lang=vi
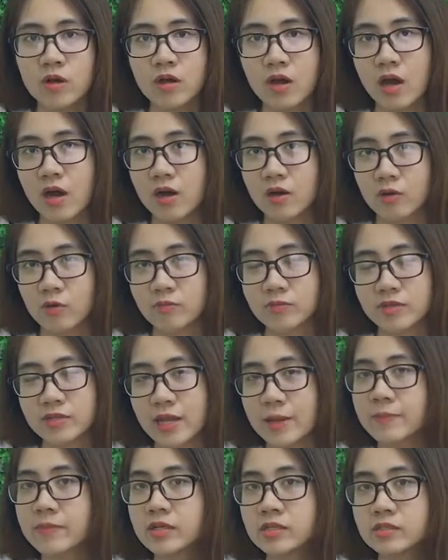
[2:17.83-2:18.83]
uh, cũng như
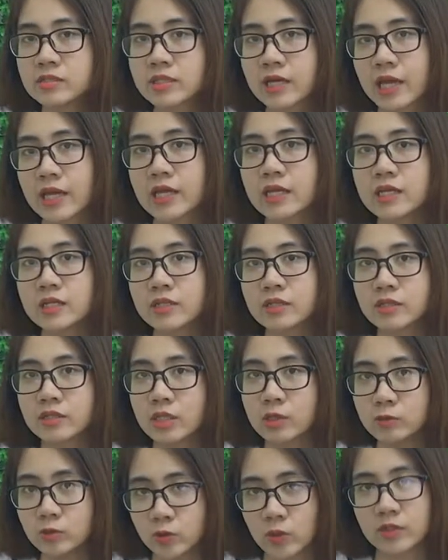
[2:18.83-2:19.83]
đáp ứng cái
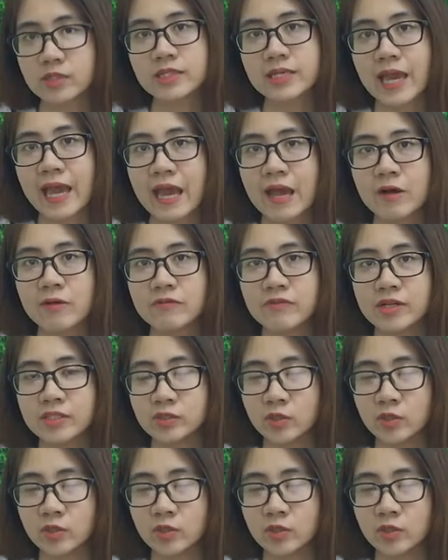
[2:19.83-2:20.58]
tiêu chuẩn cao về